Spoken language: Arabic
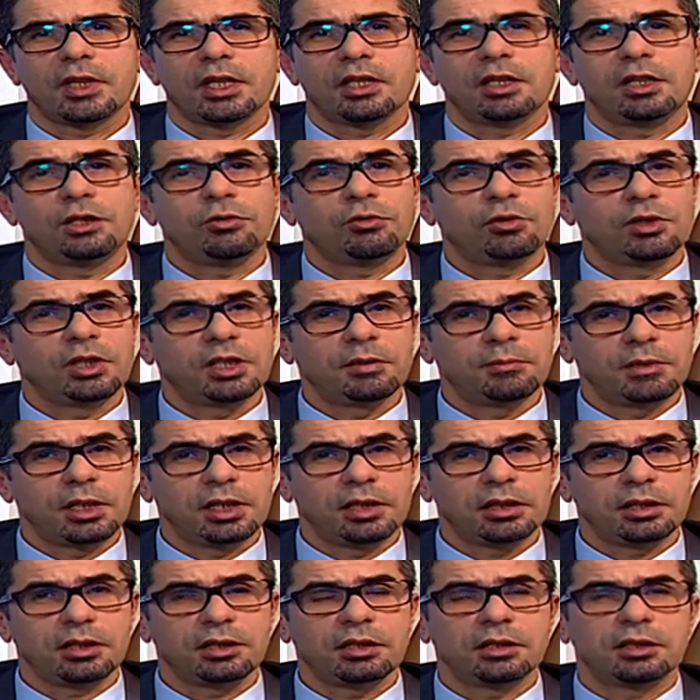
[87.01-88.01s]

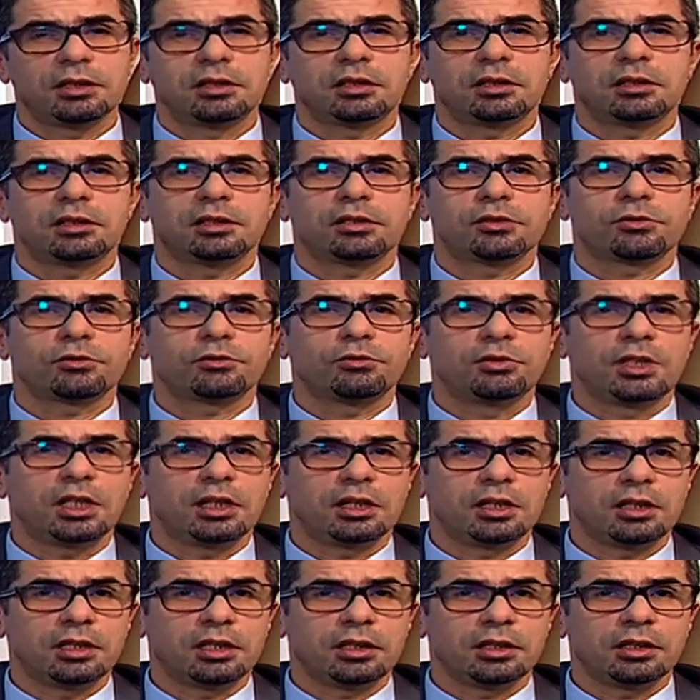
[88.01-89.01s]
لعلمائنا
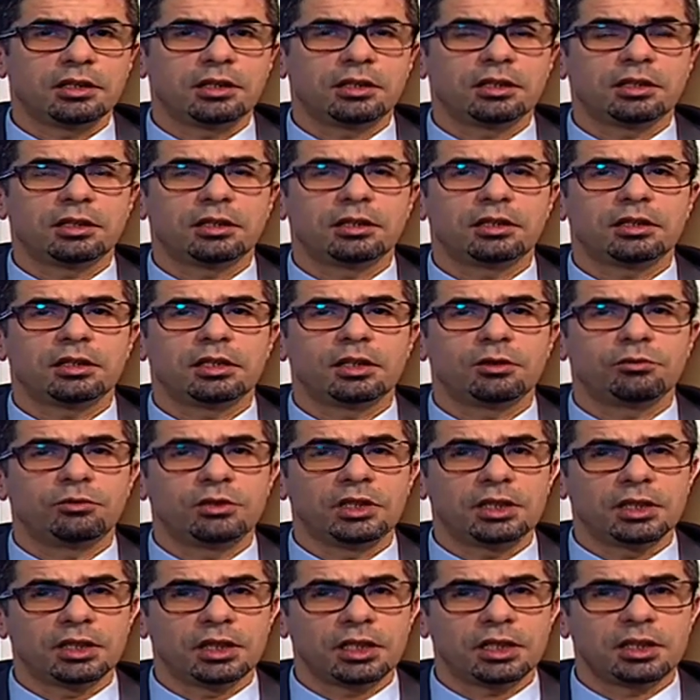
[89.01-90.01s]
صلحائنا
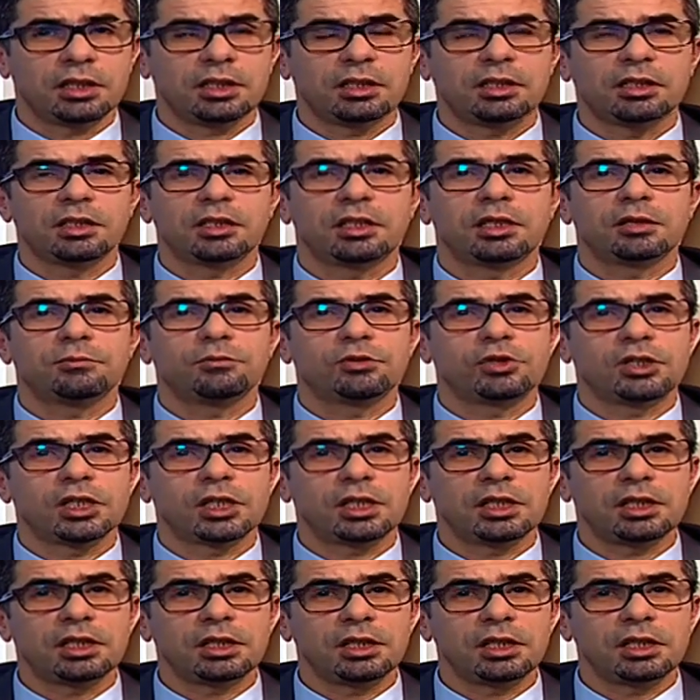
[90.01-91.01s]
أوليائنا
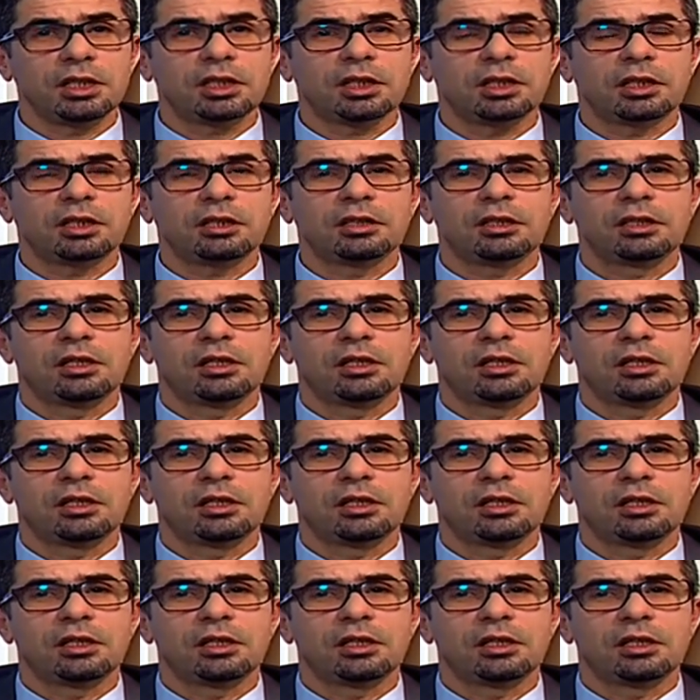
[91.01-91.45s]
مجاهدينا